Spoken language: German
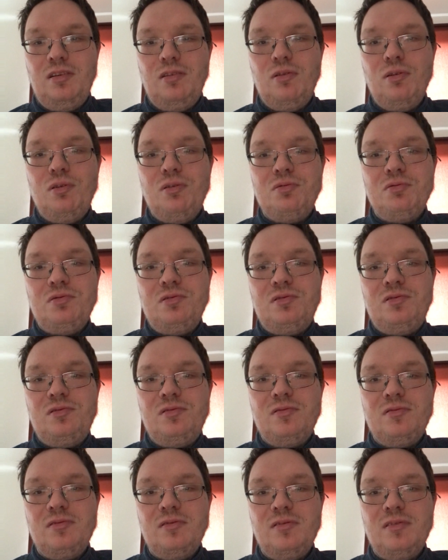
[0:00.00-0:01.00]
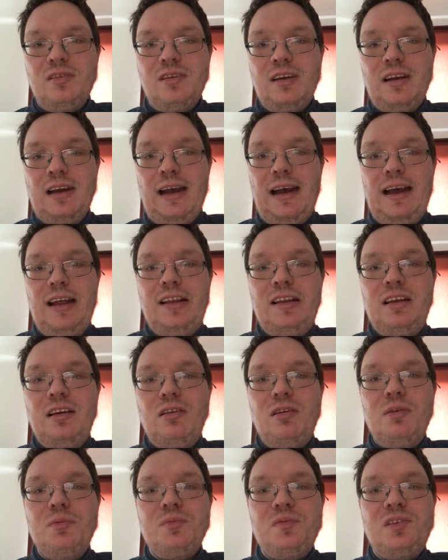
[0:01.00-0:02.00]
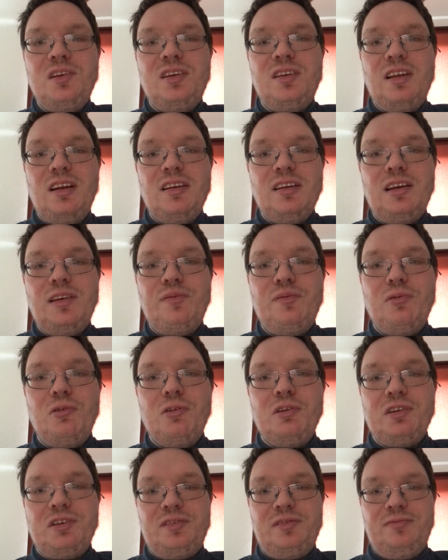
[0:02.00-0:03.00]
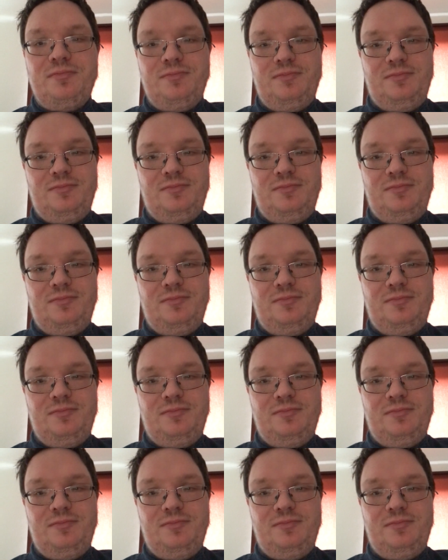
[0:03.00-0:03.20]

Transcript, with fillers: Und alle haben sich dann gefreut.